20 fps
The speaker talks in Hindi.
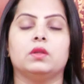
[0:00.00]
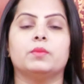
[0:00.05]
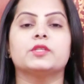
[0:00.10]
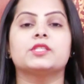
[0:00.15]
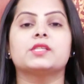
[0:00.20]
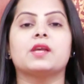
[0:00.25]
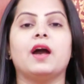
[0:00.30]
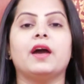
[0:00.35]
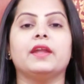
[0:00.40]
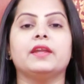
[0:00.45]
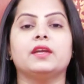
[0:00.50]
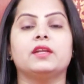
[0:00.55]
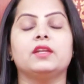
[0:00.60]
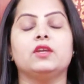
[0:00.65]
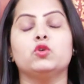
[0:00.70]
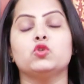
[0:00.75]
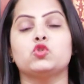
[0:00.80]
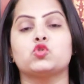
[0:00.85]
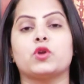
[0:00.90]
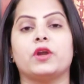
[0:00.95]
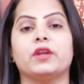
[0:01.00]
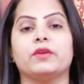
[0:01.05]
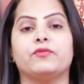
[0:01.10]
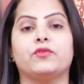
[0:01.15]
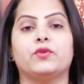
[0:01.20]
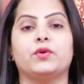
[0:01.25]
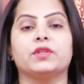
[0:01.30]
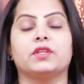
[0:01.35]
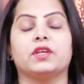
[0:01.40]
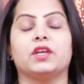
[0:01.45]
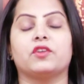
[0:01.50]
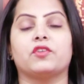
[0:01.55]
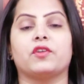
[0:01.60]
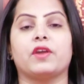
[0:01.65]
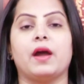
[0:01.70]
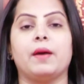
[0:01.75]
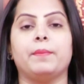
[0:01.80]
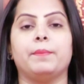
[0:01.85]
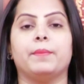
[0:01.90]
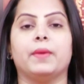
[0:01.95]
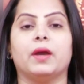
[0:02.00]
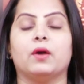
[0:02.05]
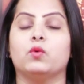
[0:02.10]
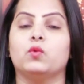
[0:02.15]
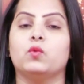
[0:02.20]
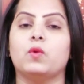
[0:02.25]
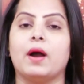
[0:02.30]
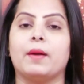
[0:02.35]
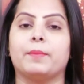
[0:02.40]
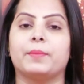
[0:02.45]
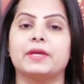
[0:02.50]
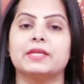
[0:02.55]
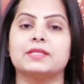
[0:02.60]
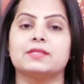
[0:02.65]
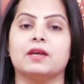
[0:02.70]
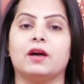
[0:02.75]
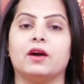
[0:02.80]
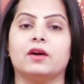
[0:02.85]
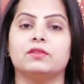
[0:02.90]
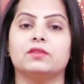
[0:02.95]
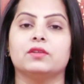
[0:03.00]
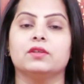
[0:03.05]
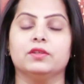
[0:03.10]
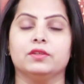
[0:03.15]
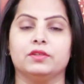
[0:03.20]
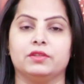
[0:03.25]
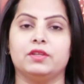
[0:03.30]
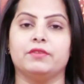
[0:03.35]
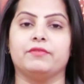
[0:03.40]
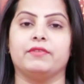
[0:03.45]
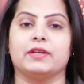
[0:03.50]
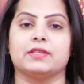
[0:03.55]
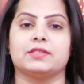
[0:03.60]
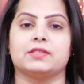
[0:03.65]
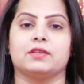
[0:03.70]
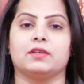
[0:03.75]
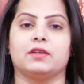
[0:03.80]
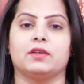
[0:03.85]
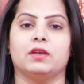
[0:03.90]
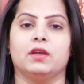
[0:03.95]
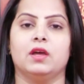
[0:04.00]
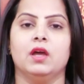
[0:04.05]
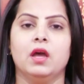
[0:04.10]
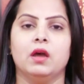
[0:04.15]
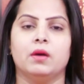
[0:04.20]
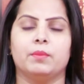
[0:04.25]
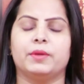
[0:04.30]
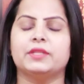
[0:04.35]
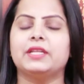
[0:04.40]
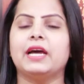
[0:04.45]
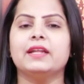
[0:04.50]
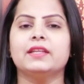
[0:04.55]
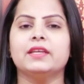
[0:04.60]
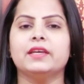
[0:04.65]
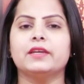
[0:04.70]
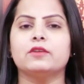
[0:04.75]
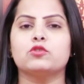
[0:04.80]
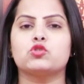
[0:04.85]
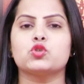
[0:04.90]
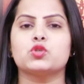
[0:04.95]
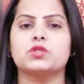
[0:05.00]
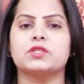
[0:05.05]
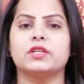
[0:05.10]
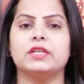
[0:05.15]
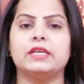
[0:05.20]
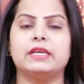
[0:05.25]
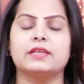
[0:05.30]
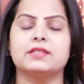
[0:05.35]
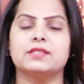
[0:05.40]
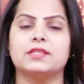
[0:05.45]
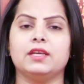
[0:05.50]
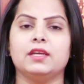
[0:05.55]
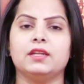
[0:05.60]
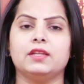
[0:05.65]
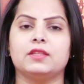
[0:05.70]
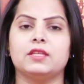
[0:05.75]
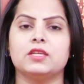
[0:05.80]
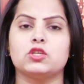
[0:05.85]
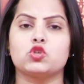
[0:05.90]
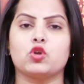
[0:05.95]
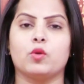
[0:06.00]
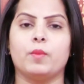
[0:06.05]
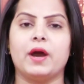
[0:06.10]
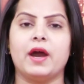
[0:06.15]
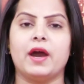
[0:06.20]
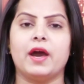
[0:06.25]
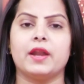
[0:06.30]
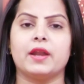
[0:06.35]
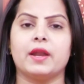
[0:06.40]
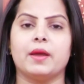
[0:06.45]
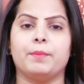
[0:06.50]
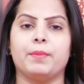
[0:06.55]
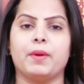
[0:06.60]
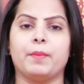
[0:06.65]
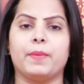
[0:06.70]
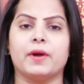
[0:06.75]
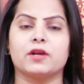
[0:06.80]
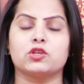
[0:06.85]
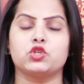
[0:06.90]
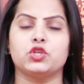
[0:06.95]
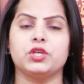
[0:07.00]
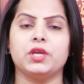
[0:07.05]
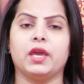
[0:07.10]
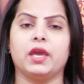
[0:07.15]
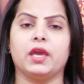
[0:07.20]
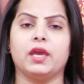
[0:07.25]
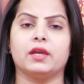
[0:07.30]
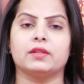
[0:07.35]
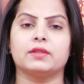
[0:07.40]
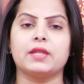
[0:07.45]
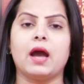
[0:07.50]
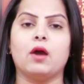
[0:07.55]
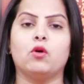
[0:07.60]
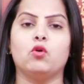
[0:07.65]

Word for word: नमस्कार एक न्यूज 24 देख रहे हैं आप मैं हूं आपके साथ दिव्या सिंह बता दें कि जिस तरीके से नीतीश कुमार विपक्षी एकता